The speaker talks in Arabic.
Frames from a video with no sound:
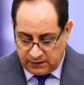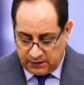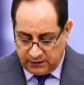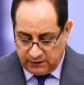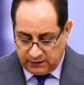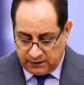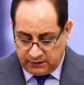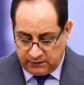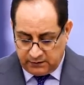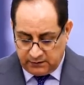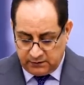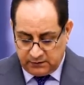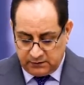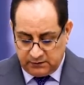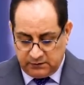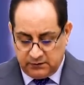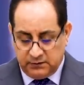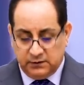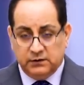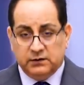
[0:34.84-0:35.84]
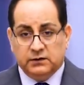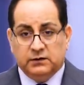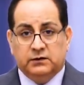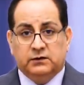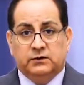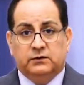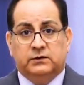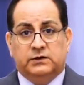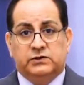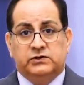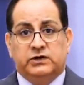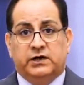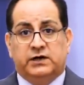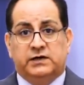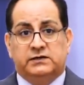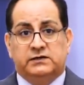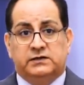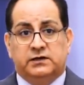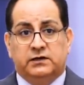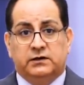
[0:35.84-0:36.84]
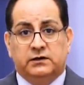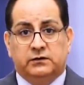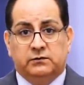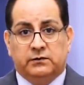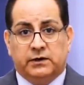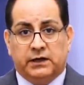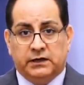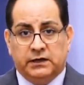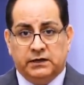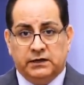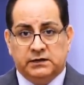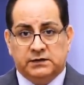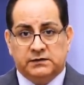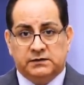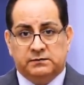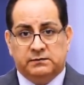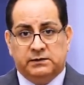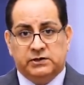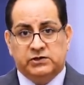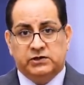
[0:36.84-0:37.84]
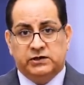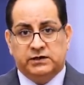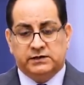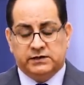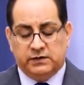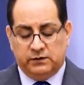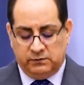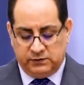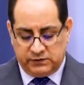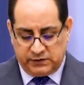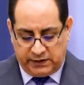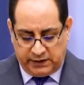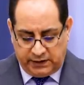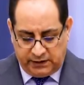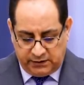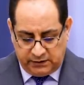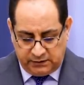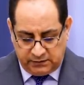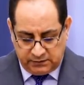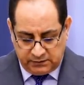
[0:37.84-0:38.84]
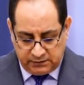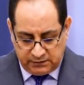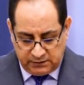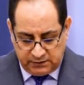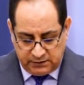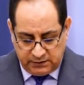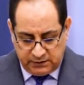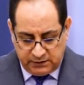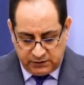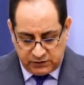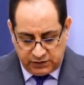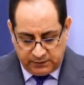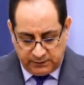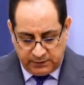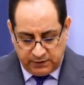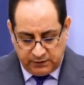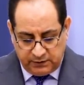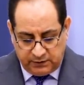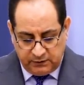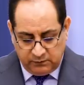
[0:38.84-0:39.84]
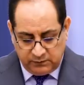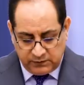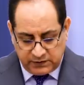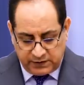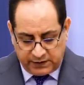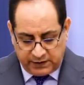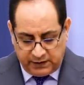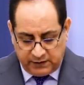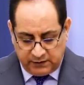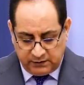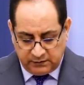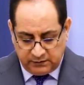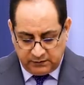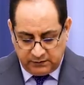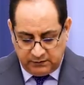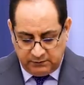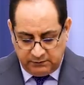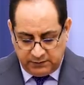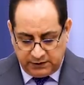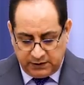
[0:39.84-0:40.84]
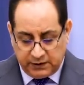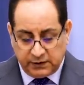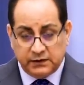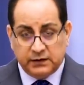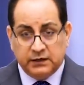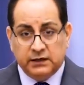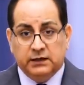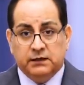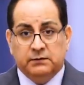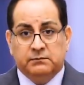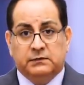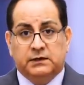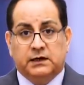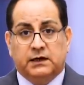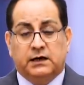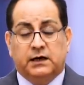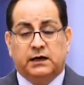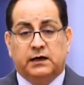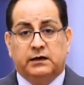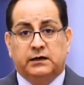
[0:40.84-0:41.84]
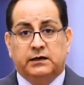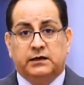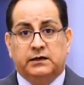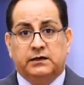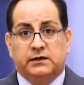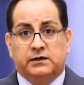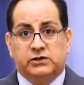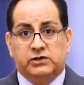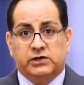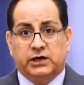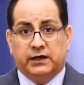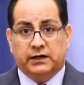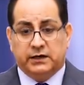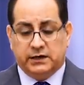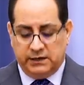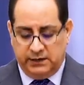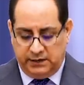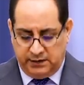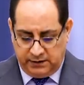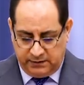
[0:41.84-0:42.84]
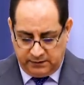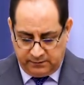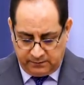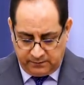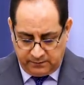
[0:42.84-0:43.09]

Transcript: أيضا وجه السيد رئيس مجلس الوزراء جميع الوزراء بتقديم تقارير شهرية